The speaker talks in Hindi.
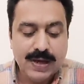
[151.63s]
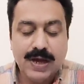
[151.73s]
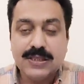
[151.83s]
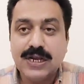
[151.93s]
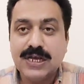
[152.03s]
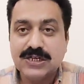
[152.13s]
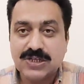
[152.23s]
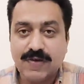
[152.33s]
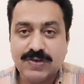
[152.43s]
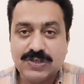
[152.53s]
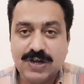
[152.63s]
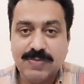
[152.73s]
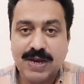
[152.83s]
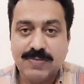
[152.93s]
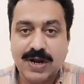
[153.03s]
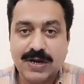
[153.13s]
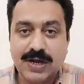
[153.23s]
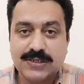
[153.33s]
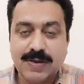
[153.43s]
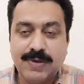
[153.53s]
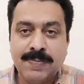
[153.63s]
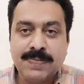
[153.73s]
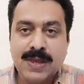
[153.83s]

तहरीक इसाफ़ के चेयरमैन इमरान खान साहब ने